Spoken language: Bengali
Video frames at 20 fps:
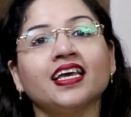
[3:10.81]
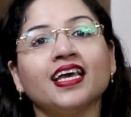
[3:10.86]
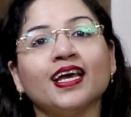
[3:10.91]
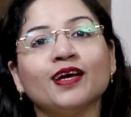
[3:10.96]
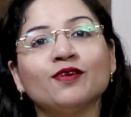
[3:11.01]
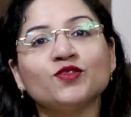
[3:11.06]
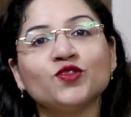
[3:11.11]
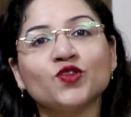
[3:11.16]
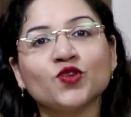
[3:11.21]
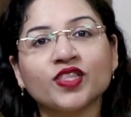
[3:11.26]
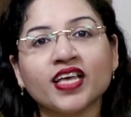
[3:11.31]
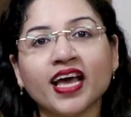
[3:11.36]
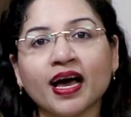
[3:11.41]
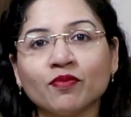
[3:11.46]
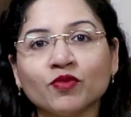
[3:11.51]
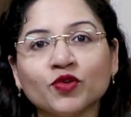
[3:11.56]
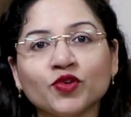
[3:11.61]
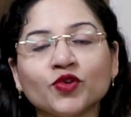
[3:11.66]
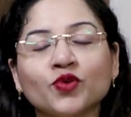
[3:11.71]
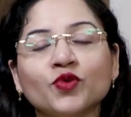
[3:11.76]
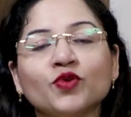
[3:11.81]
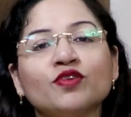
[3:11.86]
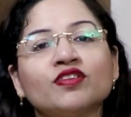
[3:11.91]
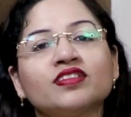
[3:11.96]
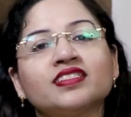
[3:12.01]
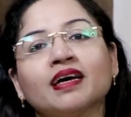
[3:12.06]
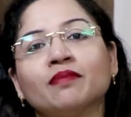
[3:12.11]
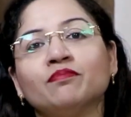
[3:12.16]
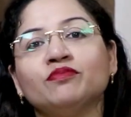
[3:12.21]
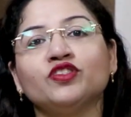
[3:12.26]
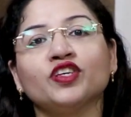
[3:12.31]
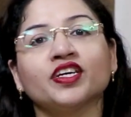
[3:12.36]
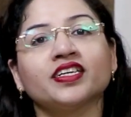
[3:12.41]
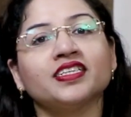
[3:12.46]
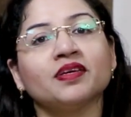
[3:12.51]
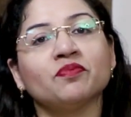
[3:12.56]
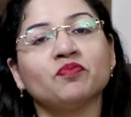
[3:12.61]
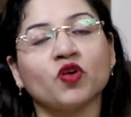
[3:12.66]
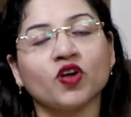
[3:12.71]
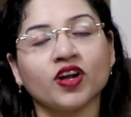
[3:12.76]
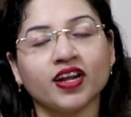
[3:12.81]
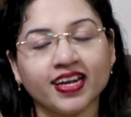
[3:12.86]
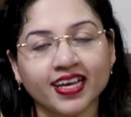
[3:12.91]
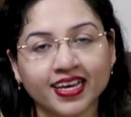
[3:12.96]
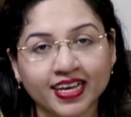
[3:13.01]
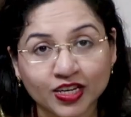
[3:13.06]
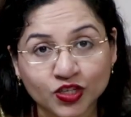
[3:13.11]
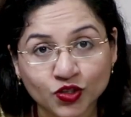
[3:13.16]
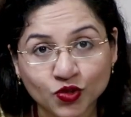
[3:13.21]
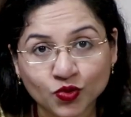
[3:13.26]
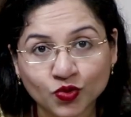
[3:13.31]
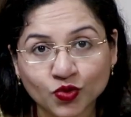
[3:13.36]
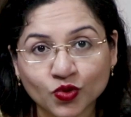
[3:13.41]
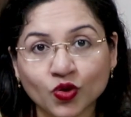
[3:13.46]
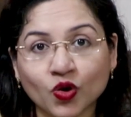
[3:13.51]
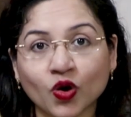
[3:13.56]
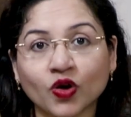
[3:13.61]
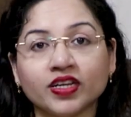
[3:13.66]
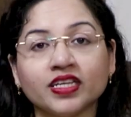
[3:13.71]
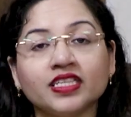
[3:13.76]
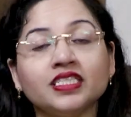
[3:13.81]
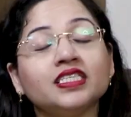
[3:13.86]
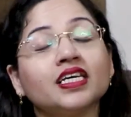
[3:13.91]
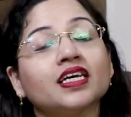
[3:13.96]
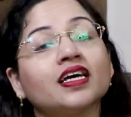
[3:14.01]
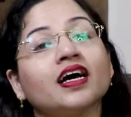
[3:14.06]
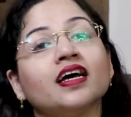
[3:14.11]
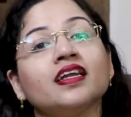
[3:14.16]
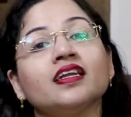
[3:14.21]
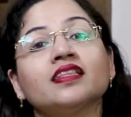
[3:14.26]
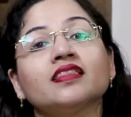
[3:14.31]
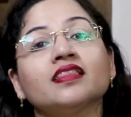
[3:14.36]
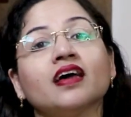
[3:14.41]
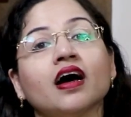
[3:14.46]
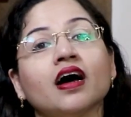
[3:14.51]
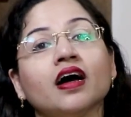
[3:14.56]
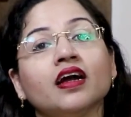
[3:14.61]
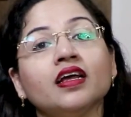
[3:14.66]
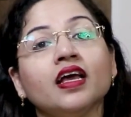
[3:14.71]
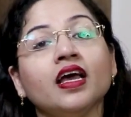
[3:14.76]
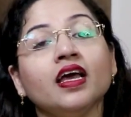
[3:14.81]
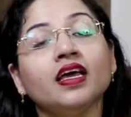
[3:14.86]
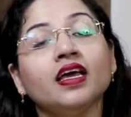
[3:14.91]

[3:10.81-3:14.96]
কেউ যদি এমন কোনো সাবজেক্টে পড়ালেখা শুরু করেন যেখানে তার